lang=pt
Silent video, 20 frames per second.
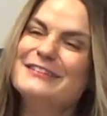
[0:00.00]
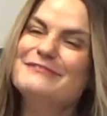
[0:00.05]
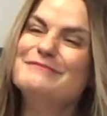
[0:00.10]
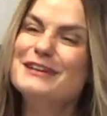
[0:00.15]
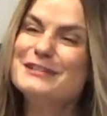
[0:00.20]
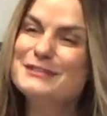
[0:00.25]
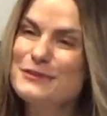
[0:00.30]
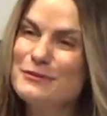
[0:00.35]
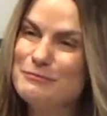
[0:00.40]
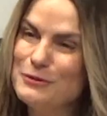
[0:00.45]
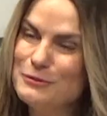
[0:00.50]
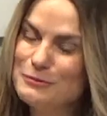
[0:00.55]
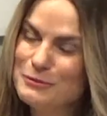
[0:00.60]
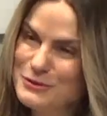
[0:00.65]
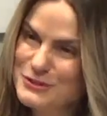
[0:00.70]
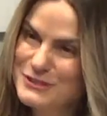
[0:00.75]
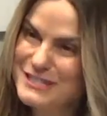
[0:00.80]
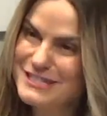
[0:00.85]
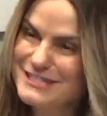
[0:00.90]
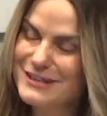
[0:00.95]
Mesmo é. o
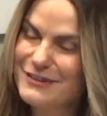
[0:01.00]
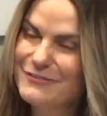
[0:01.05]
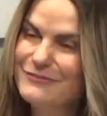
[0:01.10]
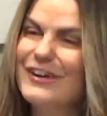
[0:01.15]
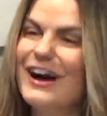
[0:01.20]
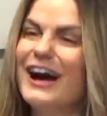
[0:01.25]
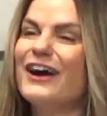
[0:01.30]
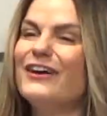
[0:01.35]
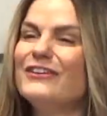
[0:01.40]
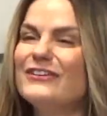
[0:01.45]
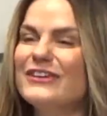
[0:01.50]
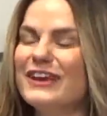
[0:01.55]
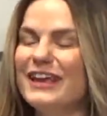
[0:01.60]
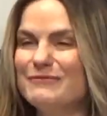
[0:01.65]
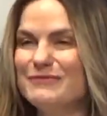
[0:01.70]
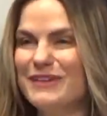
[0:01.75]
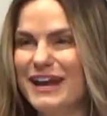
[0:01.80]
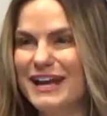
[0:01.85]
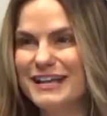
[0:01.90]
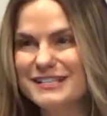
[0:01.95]
público de São Paulo, que é
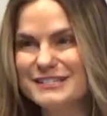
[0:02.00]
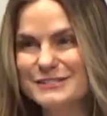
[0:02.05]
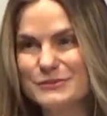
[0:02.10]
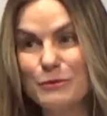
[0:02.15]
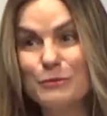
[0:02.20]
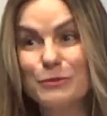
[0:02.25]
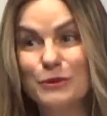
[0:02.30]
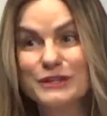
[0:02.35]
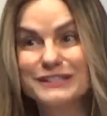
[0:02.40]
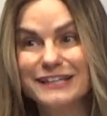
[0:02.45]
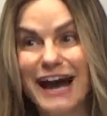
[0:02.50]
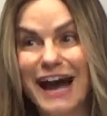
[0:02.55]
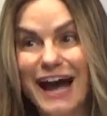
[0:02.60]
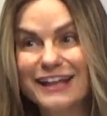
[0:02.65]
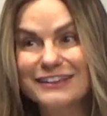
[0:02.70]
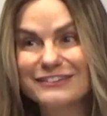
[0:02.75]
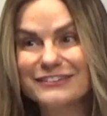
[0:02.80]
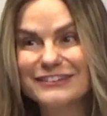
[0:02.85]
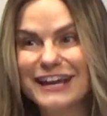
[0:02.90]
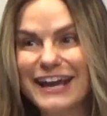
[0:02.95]
mais
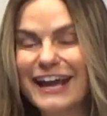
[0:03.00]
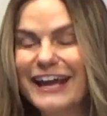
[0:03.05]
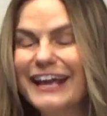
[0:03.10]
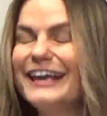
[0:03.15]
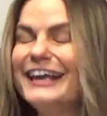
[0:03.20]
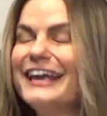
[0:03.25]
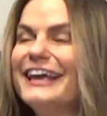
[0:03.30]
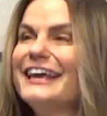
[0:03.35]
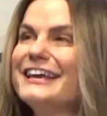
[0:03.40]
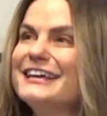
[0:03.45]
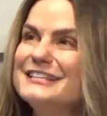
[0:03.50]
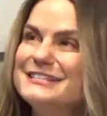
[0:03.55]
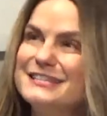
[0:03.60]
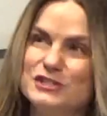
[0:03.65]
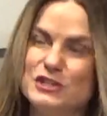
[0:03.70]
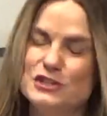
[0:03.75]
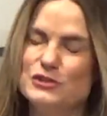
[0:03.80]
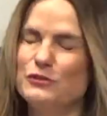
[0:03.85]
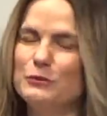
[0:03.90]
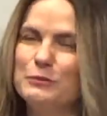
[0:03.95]
comportado, né? uhum. né? Se a
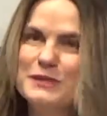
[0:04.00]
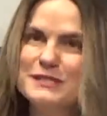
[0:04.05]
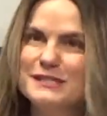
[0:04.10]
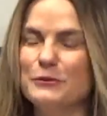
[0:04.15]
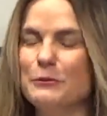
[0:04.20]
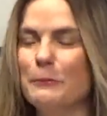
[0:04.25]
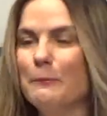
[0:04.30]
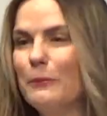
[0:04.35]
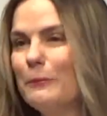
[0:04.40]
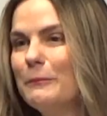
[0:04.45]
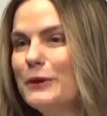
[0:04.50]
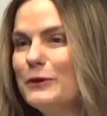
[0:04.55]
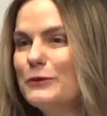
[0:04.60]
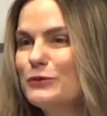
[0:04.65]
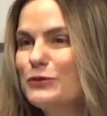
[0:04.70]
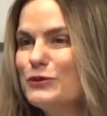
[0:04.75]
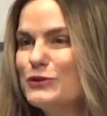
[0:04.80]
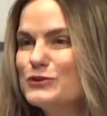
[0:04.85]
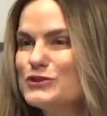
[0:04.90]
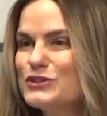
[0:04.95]
gente for pensar num público
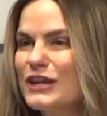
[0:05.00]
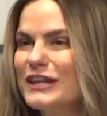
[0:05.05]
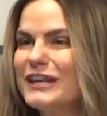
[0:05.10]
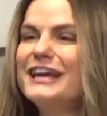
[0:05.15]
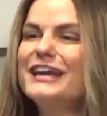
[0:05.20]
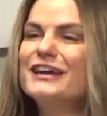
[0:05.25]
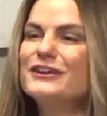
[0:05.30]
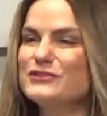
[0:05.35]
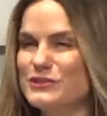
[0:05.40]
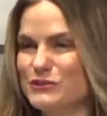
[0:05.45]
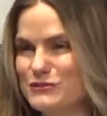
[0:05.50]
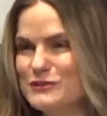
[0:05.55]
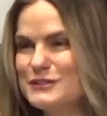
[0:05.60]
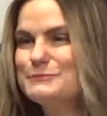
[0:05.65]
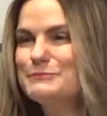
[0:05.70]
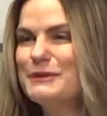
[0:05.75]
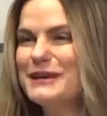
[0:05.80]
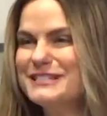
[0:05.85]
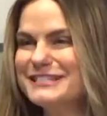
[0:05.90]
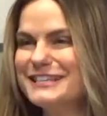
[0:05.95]
do Rio de Janeiro, já fiz
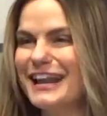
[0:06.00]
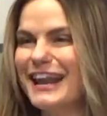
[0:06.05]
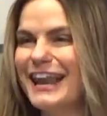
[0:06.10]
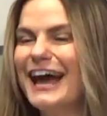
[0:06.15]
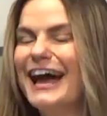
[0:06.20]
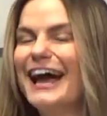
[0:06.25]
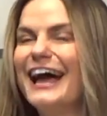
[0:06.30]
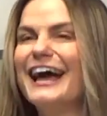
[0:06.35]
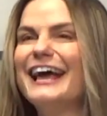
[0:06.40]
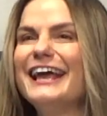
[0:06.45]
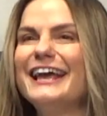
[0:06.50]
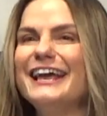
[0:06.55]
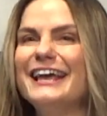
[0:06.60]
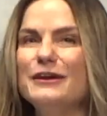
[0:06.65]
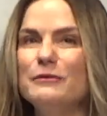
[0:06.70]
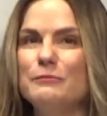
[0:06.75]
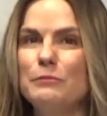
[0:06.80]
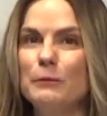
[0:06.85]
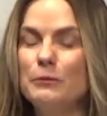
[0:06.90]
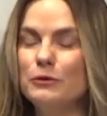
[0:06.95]
peça lá,
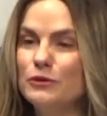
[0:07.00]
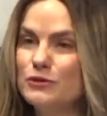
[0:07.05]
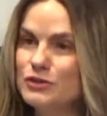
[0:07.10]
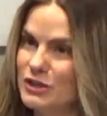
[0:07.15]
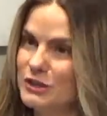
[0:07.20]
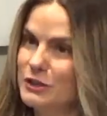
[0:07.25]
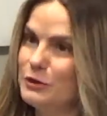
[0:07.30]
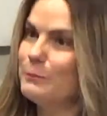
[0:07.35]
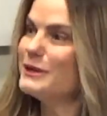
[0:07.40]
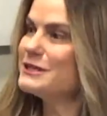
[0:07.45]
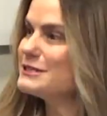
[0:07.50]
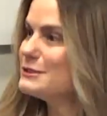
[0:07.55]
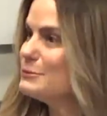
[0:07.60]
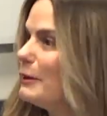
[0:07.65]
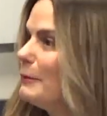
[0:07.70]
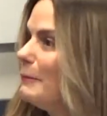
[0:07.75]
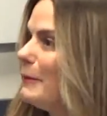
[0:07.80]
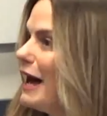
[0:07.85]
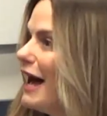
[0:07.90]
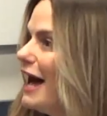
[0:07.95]
é. o público do Rio de Janeiro
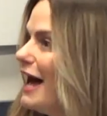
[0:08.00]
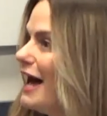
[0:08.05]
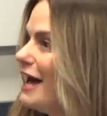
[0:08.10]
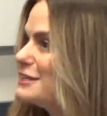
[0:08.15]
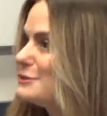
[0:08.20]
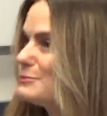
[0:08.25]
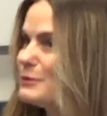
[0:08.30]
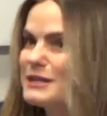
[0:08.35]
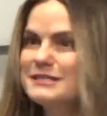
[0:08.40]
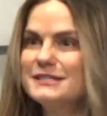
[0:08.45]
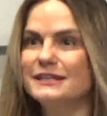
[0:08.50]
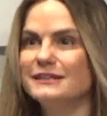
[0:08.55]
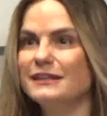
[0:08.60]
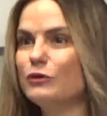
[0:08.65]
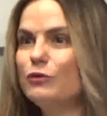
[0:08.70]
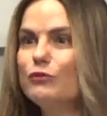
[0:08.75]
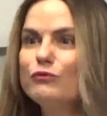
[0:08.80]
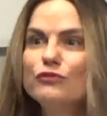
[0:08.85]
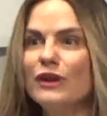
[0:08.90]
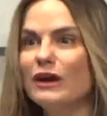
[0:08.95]
participa mais. Parece que você tá
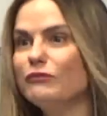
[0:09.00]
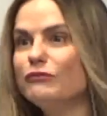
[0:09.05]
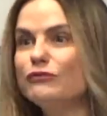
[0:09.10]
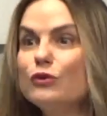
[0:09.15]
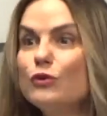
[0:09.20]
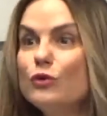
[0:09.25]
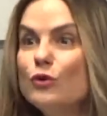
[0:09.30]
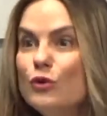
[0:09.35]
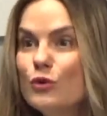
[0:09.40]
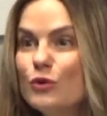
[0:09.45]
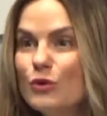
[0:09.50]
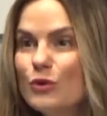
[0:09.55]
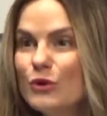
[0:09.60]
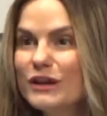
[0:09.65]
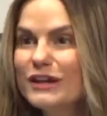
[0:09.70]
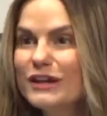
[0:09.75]
num fla-flu. Ah, é? Oh,